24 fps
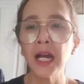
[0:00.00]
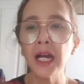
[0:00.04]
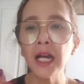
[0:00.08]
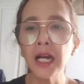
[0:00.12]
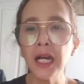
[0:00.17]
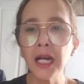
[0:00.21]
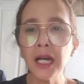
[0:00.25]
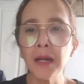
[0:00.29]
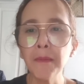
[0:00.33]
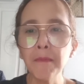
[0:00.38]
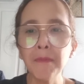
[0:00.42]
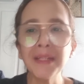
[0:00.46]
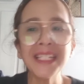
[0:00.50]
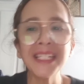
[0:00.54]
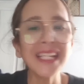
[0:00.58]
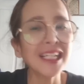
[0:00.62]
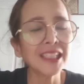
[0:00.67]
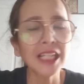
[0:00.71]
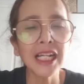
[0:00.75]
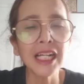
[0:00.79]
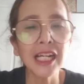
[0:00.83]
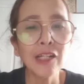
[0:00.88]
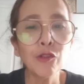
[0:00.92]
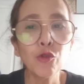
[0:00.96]
e,
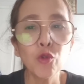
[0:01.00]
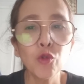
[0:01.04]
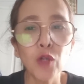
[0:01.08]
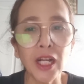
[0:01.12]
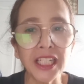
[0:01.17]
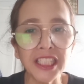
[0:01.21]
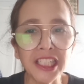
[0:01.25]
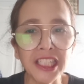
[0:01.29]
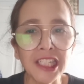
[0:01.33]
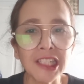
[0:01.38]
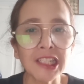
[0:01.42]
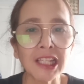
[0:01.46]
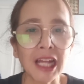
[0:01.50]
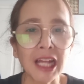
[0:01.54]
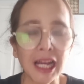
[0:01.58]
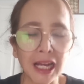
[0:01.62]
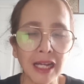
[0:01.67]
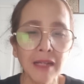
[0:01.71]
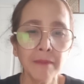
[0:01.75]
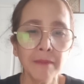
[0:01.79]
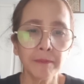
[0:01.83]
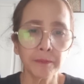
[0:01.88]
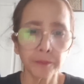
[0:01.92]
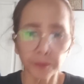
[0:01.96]
menyatakan duka
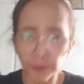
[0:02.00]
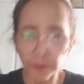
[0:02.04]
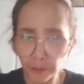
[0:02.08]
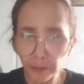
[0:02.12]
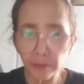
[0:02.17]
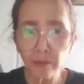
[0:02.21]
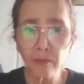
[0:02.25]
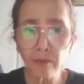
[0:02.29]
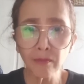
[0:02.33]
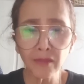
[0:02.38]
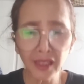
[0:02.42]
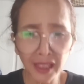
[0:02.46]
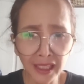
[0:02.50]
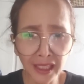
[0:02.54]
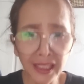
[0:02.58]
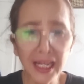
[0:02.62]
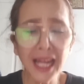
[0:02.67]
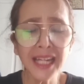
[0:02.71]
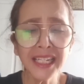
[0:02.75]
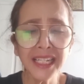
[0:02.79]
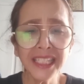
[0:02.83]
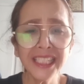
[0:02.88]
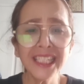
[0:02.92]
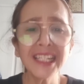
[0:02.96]
cita
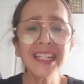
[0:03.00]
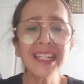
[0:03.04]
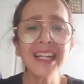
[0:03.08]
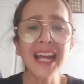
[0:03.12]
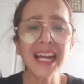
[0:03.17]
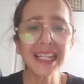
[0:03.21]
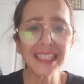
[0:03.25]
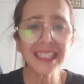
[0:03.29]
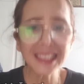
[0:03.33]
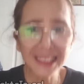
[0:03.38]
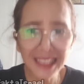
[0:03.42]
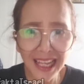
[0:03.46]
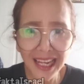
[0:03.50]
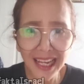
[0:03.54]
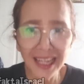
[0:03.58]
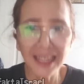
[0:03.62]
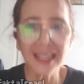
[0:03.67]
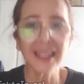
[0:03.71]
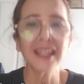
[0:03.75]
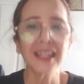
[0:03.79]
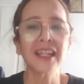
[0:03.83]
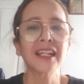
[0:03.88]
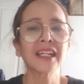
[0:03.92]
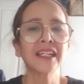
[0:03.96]
dan jenazah